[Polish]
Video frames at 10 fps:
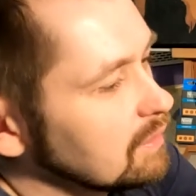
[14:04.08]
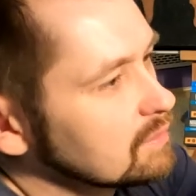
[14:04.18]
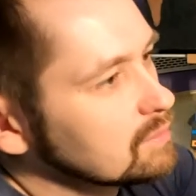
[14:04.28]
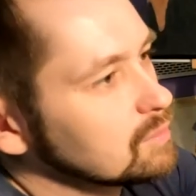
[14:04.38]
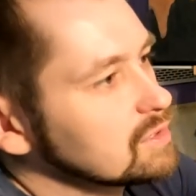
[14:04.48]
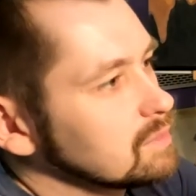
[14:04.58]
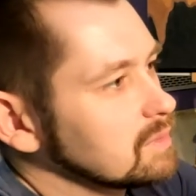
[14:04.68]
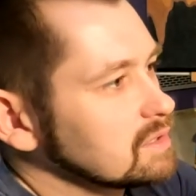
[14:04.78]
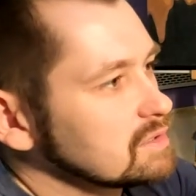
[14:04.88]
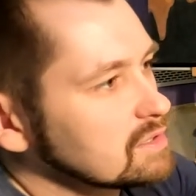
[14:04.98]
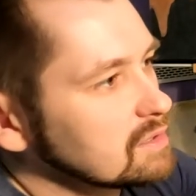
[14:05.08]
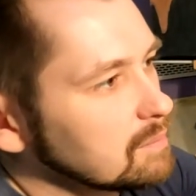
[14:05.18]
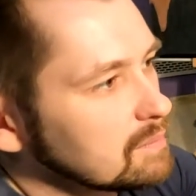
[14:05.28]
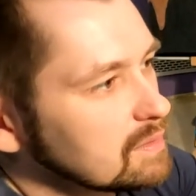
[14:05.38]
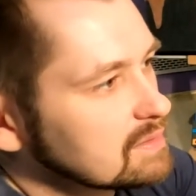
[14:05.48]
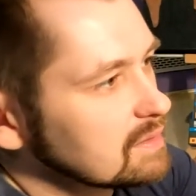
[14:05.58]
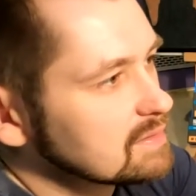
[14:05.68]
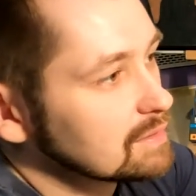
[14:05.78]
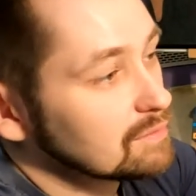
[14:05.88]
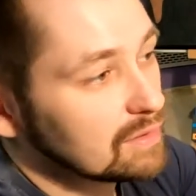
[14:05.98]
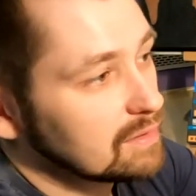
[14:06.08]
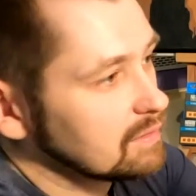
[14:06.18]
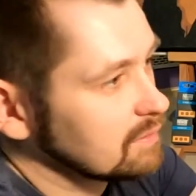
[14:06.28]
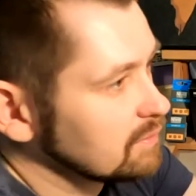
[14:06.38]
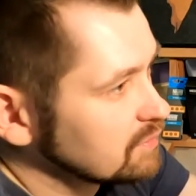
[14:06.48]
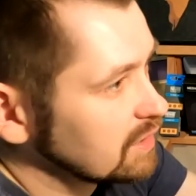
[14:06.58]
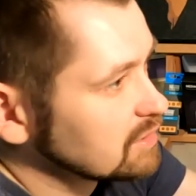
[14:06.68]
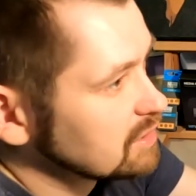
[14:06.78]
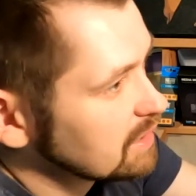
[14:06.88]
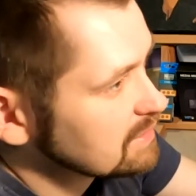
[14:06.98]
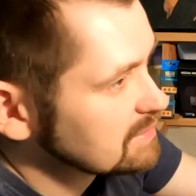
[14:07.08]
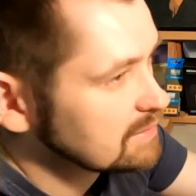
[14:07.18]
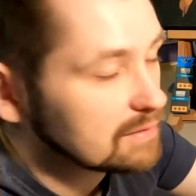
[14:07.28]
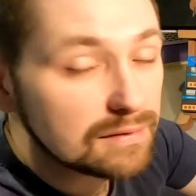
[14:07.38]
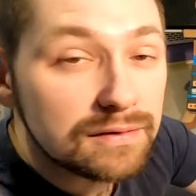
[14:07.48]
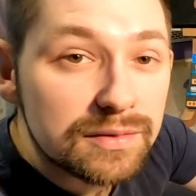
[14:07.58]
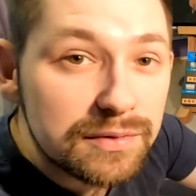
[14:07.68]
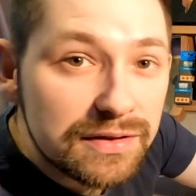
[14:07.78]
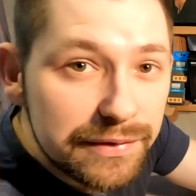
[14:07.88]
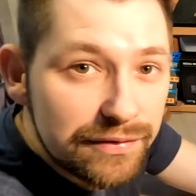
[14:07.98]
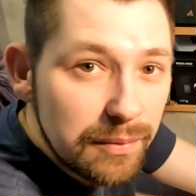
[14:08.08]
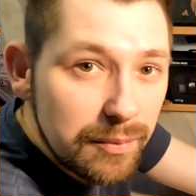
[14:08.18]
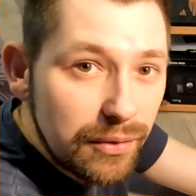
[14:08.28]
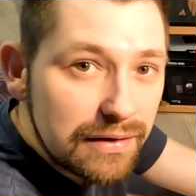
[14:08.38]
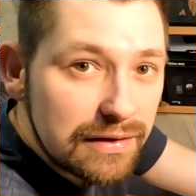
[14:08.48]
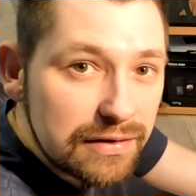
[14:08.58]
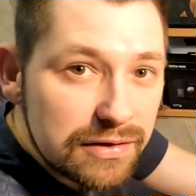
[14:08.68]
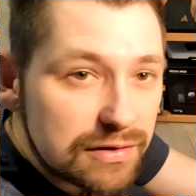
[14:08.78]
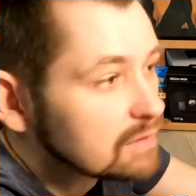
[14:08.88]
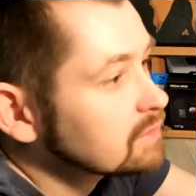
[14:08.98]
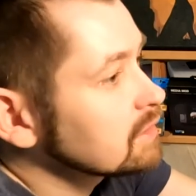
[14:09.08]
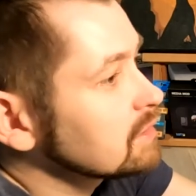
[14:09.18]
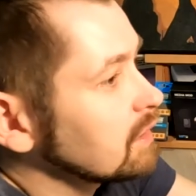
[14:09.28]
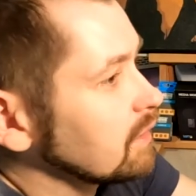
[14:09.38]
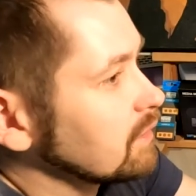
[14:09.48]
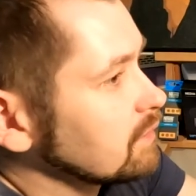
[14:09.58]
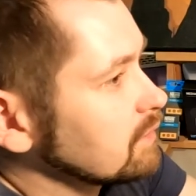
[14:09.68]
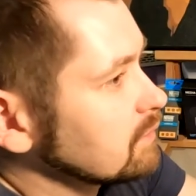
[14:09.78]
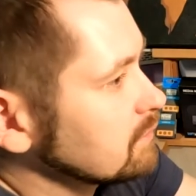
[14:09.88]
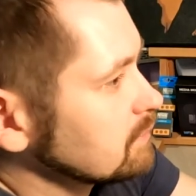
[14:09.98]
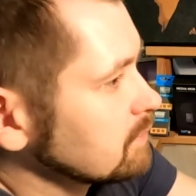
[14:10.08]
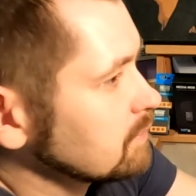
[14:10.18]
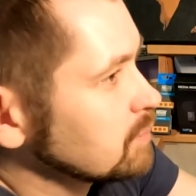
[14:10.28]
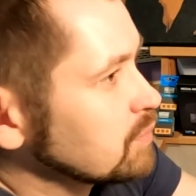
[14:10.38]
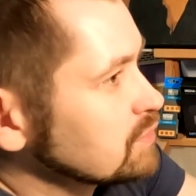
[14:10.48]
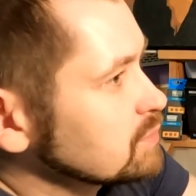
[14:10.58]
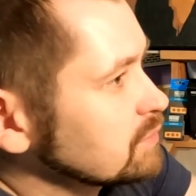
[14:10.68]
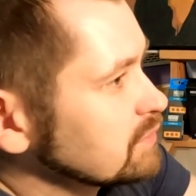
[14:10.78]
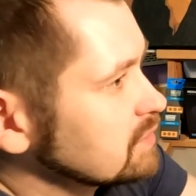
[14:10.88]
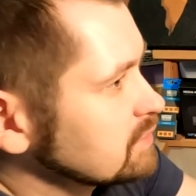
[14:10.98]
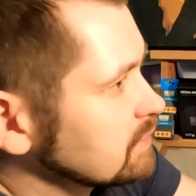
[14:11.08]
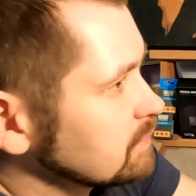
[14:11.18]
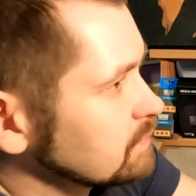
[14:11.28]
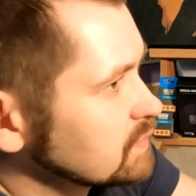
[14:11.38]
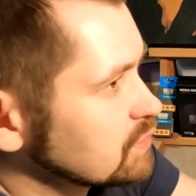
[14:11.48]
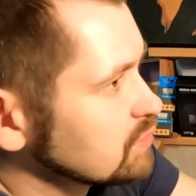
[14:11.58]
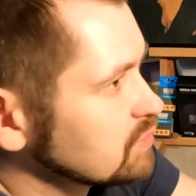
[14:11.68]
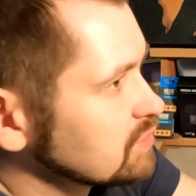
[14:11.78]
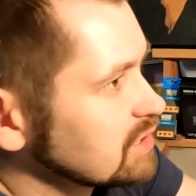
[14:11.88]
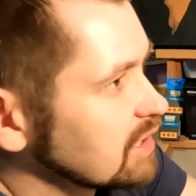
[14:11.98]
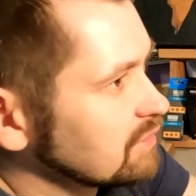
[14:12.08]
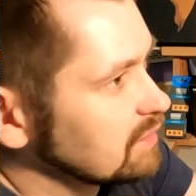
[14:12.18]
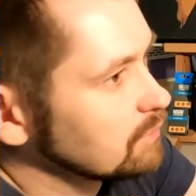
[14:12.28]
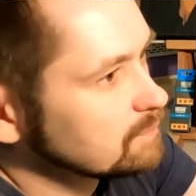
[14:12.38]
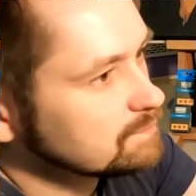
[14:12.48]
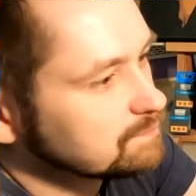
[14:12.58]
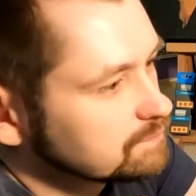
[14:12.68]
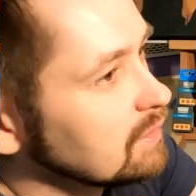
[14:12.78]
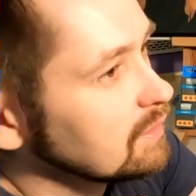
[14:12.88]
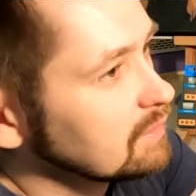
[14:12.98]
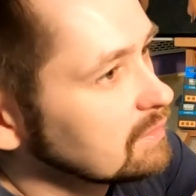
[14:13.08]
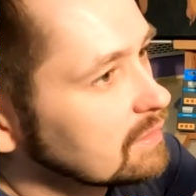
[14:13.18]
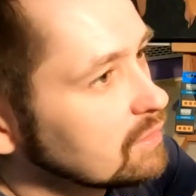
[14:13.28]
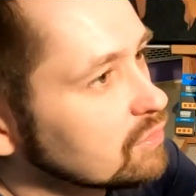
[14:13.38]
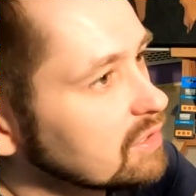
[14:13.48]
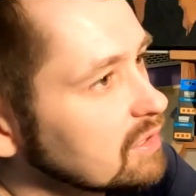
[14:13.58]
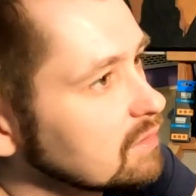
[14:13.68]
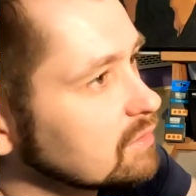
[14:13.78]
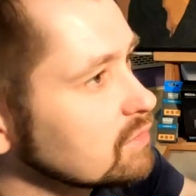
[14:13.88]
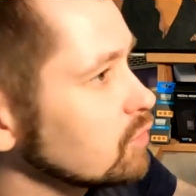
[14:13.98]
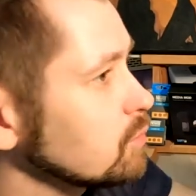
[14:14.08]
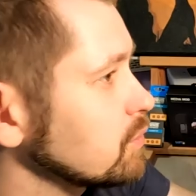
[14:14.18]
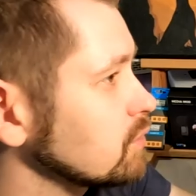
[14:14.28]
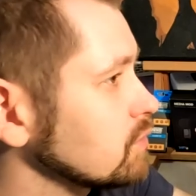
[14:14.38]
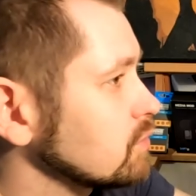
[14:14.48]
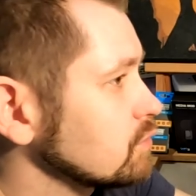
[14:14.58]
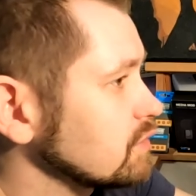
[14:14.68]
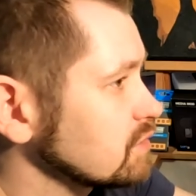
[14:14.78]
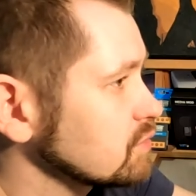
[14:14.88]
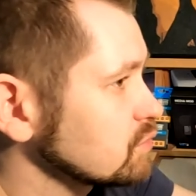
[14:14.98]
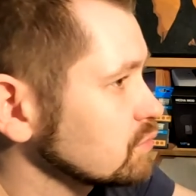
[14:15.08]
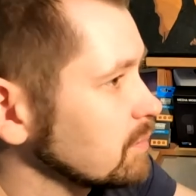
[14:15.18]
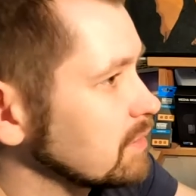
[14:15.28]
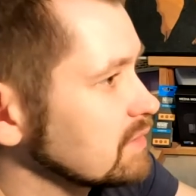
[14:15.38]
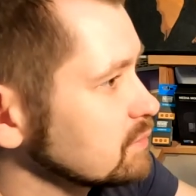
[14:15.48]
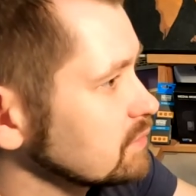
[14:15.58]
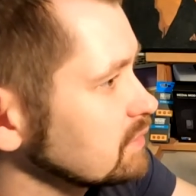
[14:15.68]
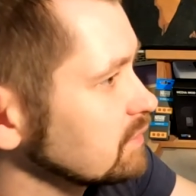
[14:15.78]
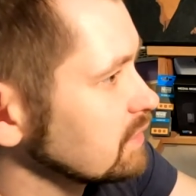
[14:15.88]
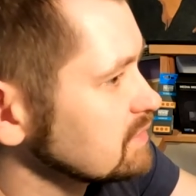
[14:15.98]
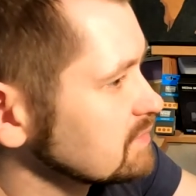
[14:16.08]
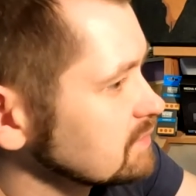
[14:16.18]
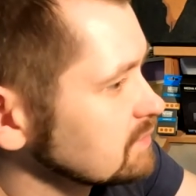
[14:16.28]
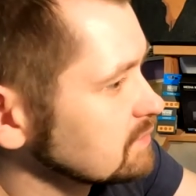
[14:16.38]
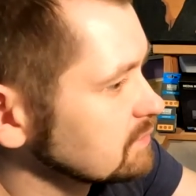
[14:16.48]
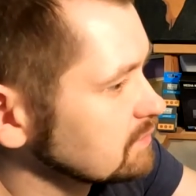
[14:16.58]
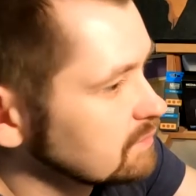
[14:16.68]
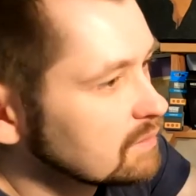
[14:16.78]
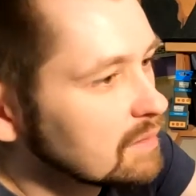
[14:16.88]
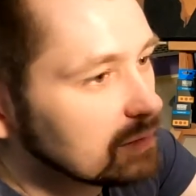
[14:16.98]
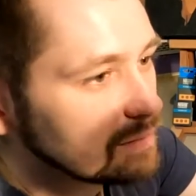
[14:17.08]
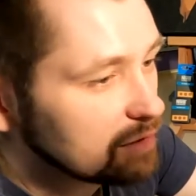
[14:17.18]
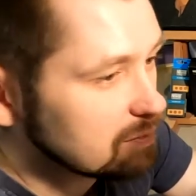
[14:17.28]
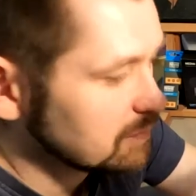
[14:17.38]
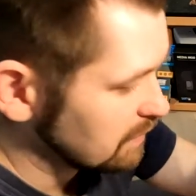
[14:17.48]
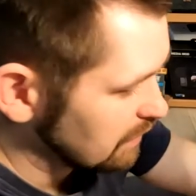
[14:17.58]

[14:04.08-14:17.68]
a to możemy mieć gdzieś tam zainstalowane w trakcie jazdy, żeby sobie z Wami pogadać, czy e, e, po prostu powiedzieć Wam coś ciekawego. E, taki oryginalny do GoPro również kosztuje parę złotych, więc też